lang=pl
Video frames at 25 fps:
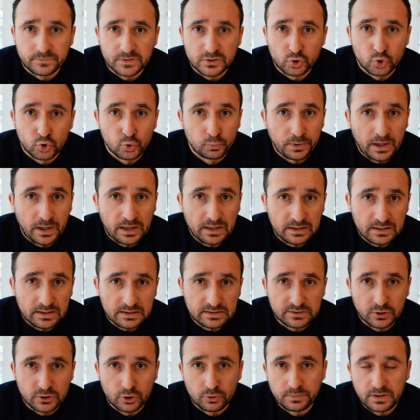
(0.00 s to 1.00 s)
skupienie
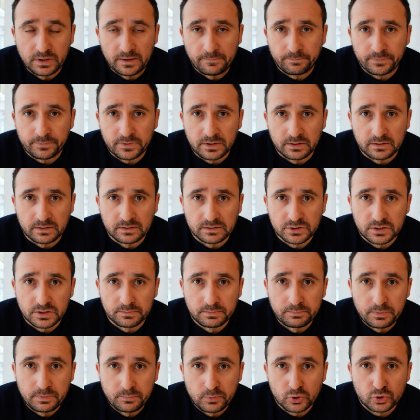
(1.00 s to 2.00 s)
na sobie, e,
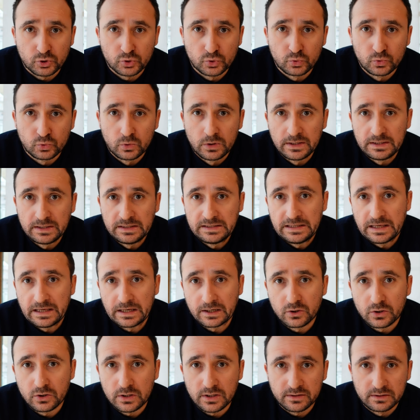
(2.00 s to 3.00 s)
żeby po prostu
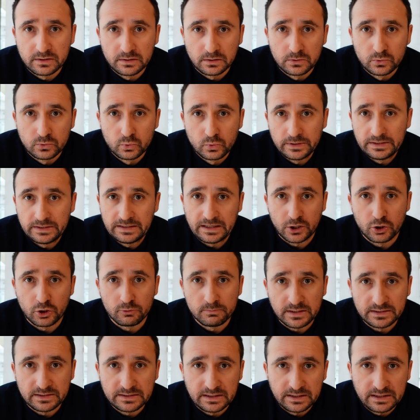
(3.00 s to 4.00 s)
jego artykuły, jego
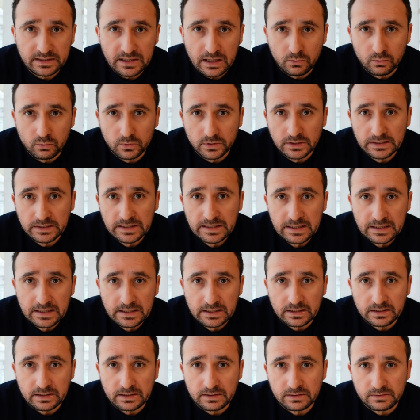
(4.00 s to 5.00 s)
materiały
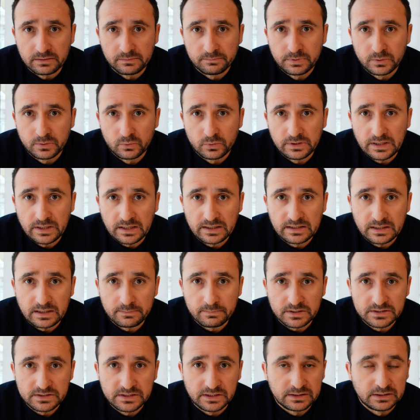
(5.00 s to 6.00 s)
e, były jak
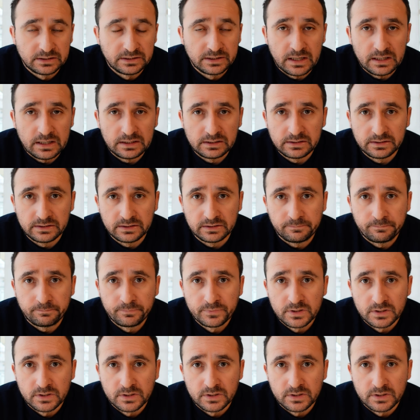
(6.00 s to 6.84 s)
najbardziej klikalne,